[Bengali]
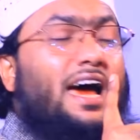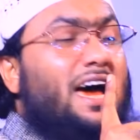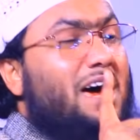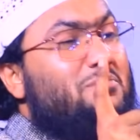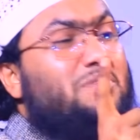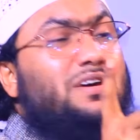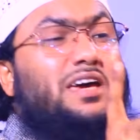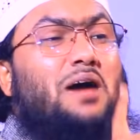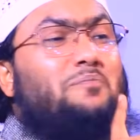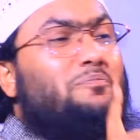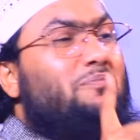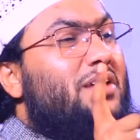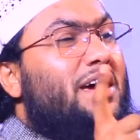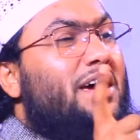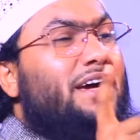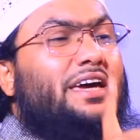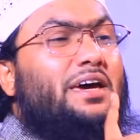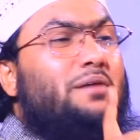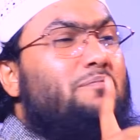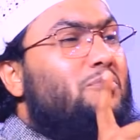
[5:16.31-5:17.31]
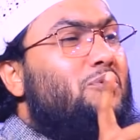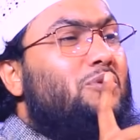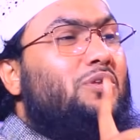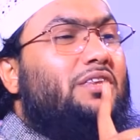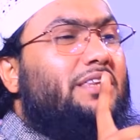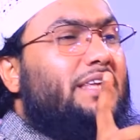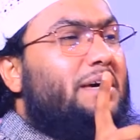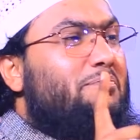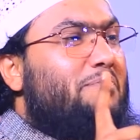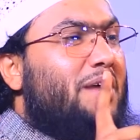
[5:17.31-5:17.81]
আমি আপনাকে
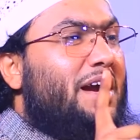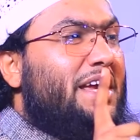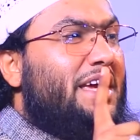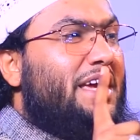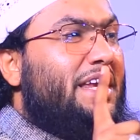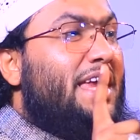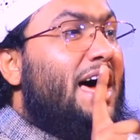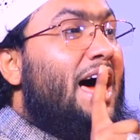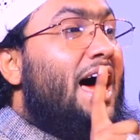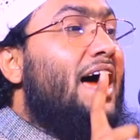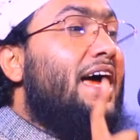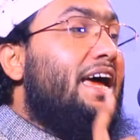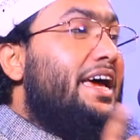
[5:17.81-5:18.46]
বলতে পারি না